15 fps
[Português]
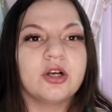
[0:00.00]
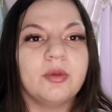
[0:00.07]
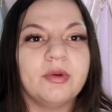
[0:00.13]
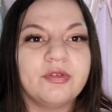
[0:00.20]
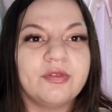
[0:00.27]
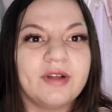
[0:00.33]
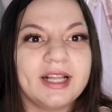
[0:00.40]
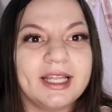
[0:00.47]

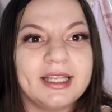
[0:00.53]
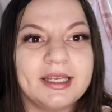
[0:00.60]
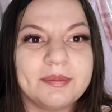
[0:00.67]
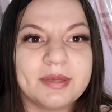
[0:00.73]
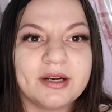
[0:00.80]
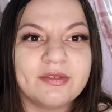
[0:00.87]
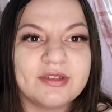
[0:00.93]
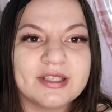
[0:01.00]
Como eu falei ali
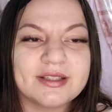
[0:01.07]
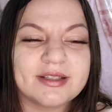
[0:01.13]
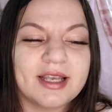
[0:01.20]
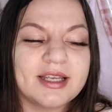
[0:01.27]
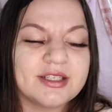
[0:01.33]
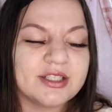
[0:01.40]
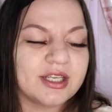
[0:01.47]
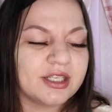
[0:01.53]
pra
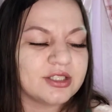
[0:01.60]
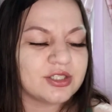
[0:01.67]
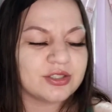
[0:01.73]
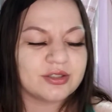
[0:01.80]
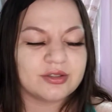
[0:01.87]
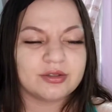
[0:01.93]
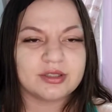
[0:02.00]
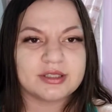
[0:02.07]
vocês, gente,
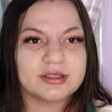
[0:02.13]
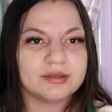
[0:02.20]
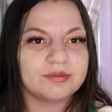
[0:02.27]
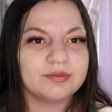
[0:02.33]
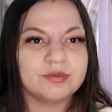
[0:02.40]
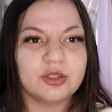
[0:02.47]
nossa,